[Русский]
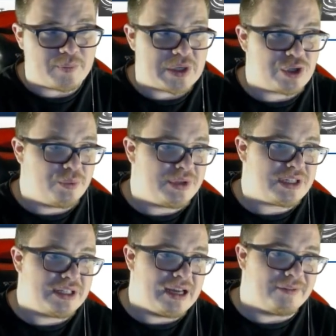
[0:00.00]

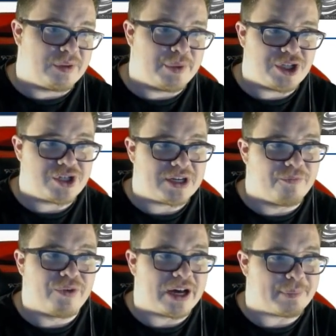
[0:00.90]
способность на
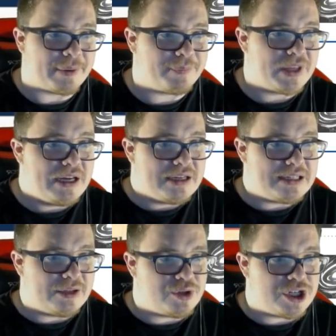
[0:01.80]
автоматическом фарме.
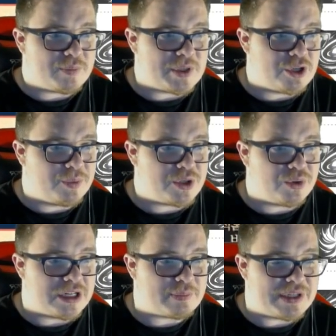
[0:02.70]
Следующая способность
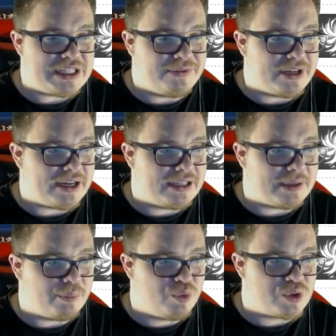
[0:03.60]
у нас пассивная,
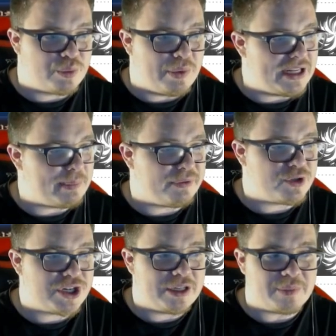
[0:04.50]
это буст мана,
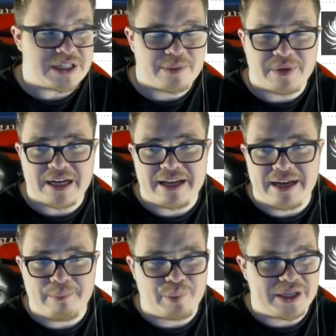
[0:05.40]
повышает
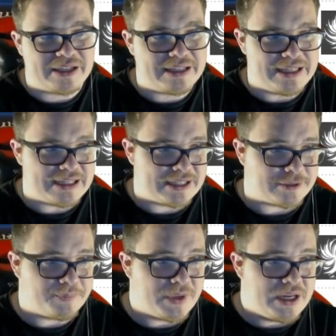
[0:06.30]
максимальное МП на 10.